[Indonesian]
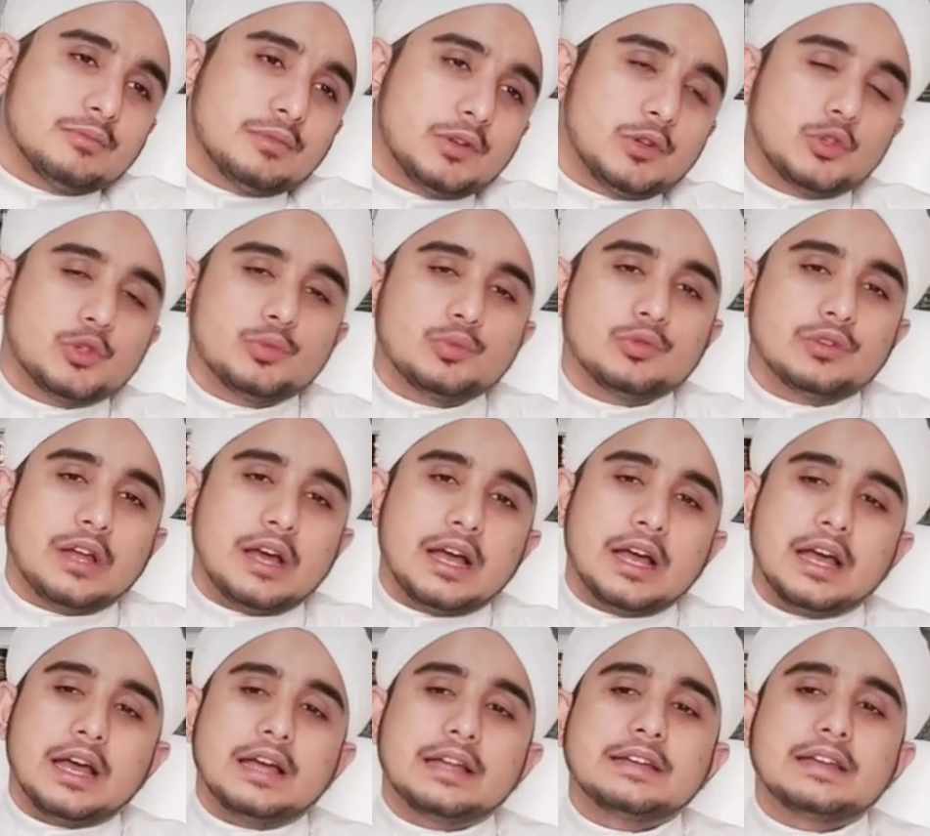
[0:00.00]
Begitu
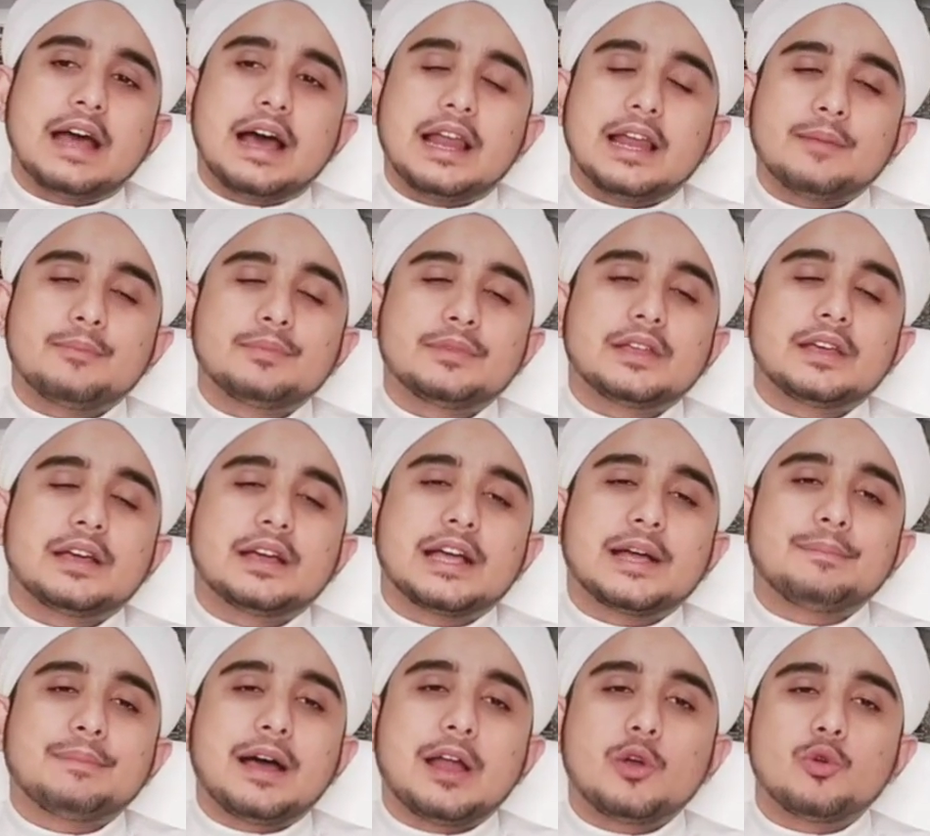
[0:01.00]
pula
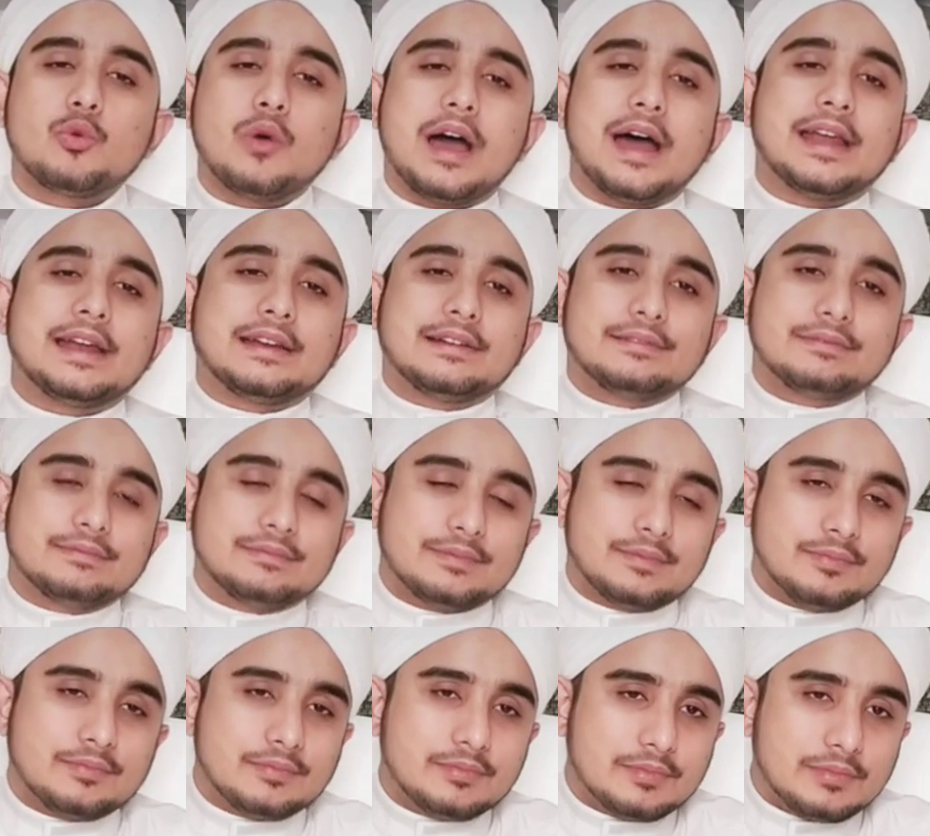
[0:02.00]
dalamnya kemaluan,
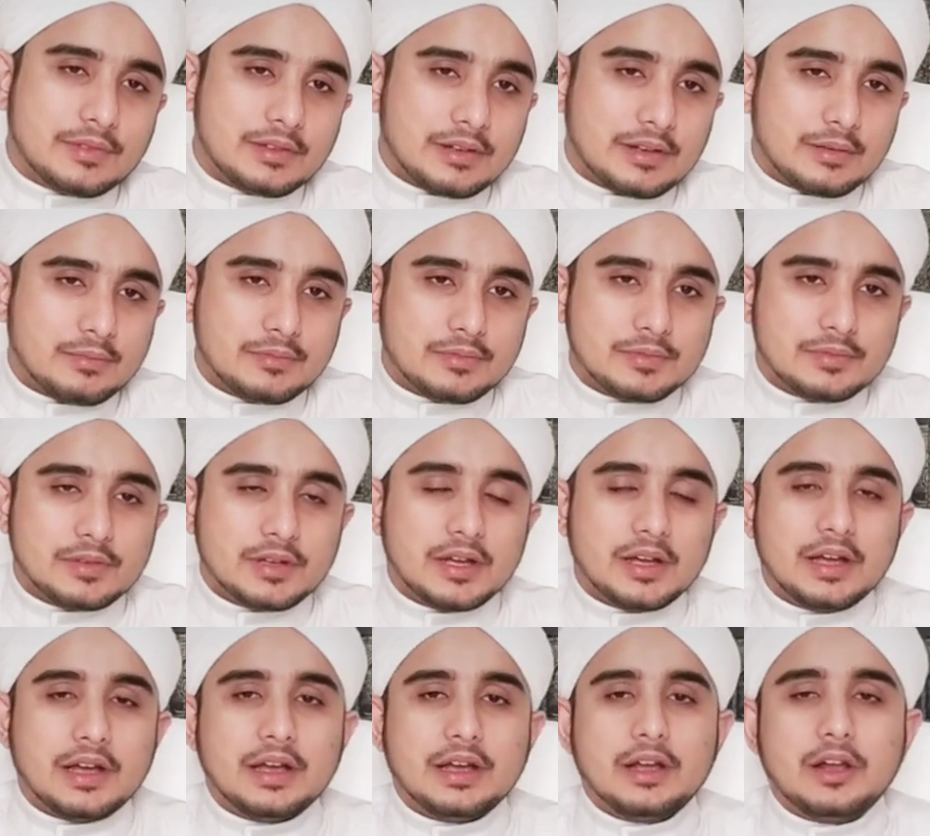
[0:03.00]

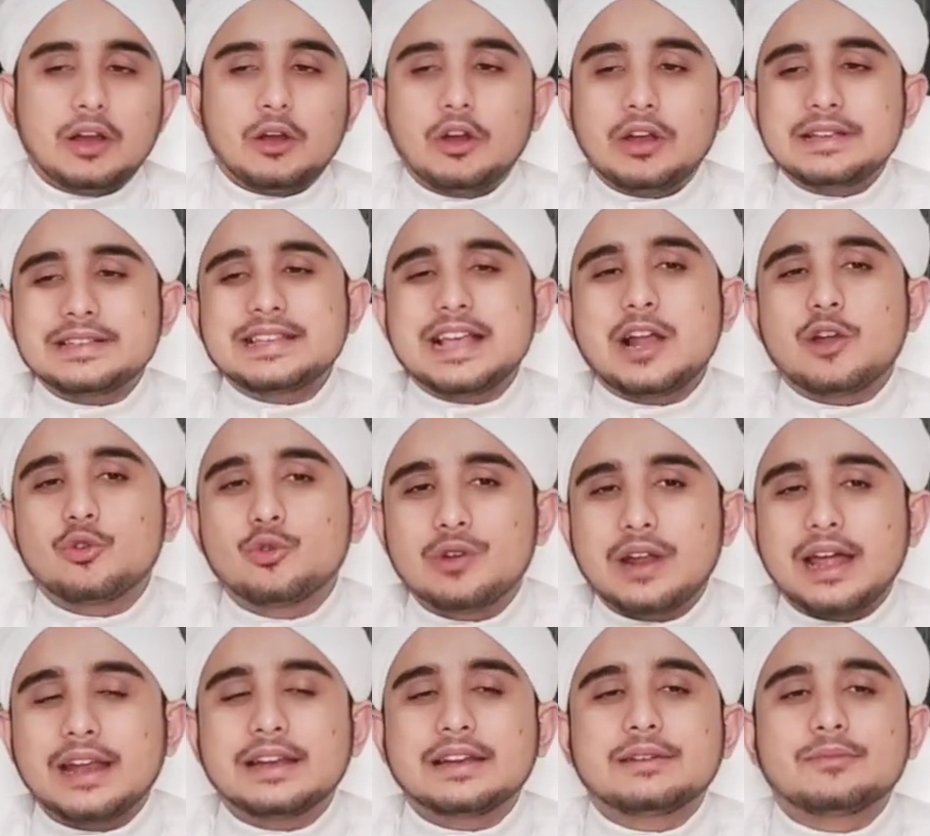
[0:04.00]
eh,
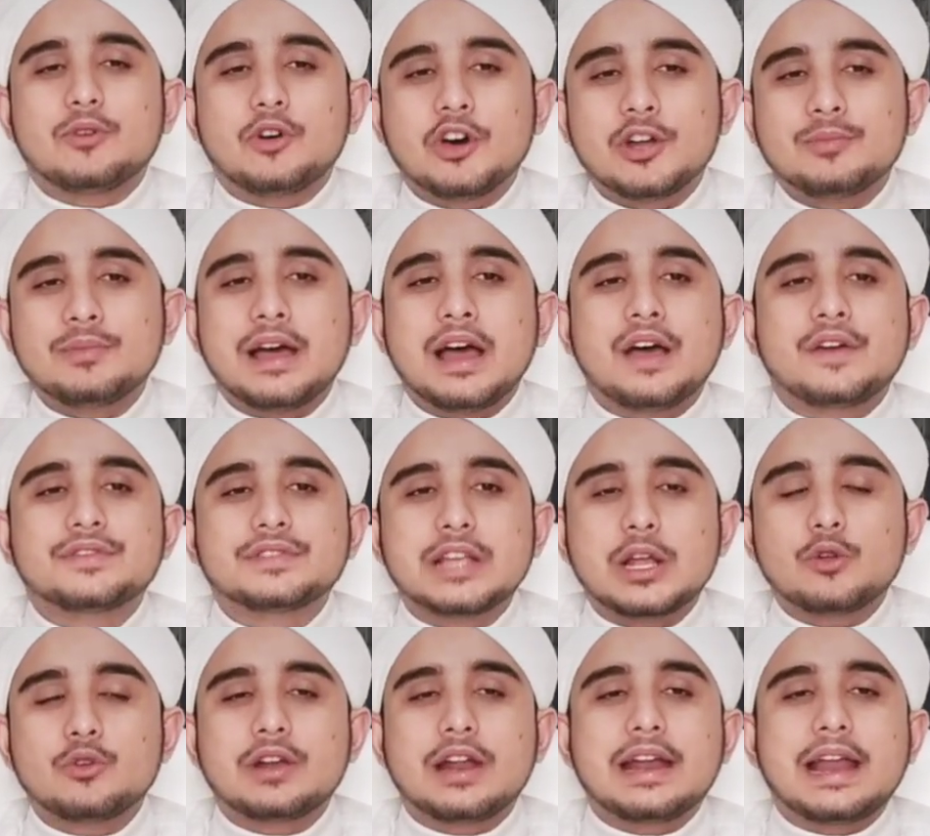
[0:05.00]
saluran mohon maaf,
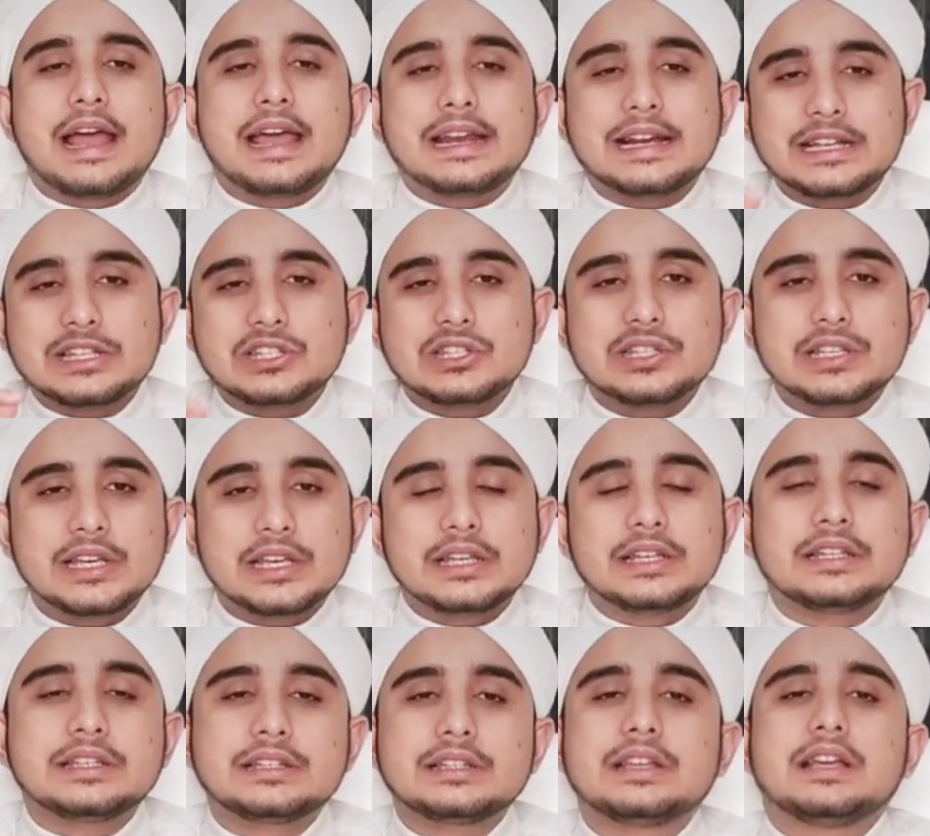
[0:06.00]
saluran air
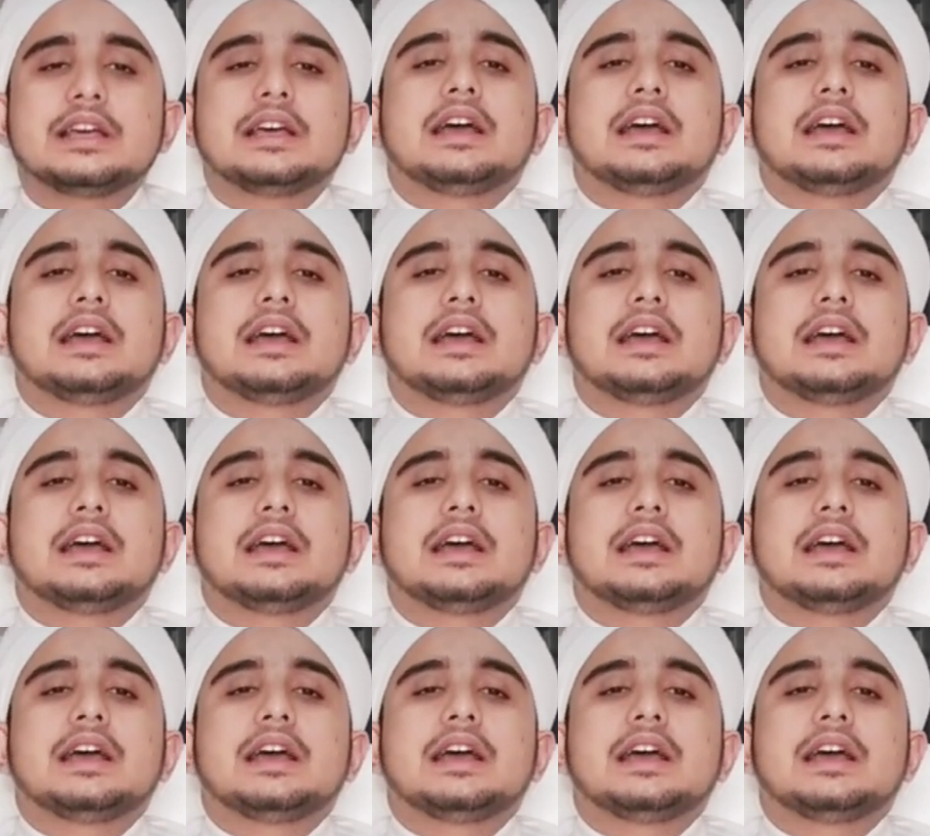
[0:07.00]
kencing,